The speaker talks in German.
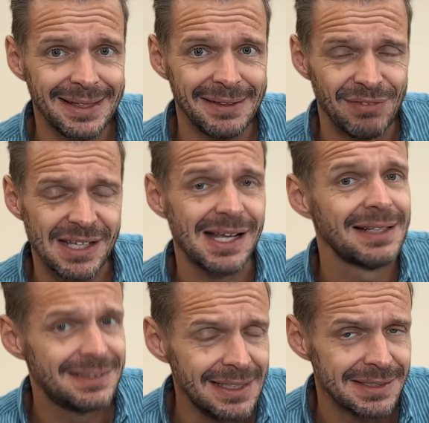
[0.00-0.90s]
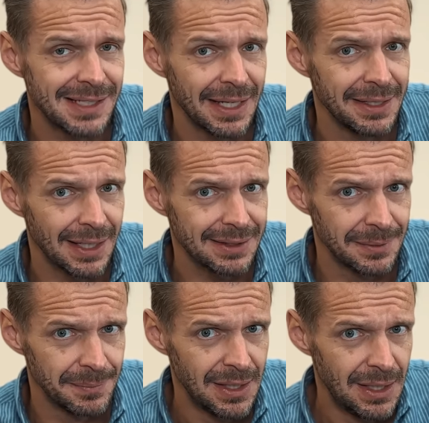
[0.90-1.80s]
denn was hat die getan nach
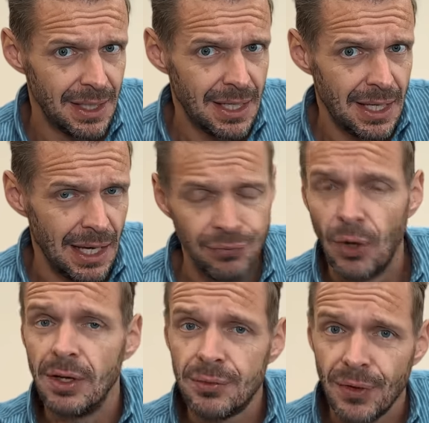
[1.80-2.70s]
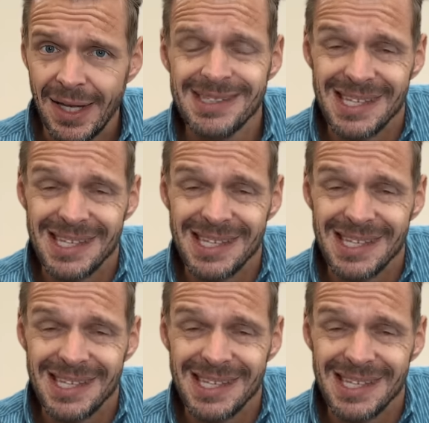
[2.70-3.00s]
dem Erfolg von Herrn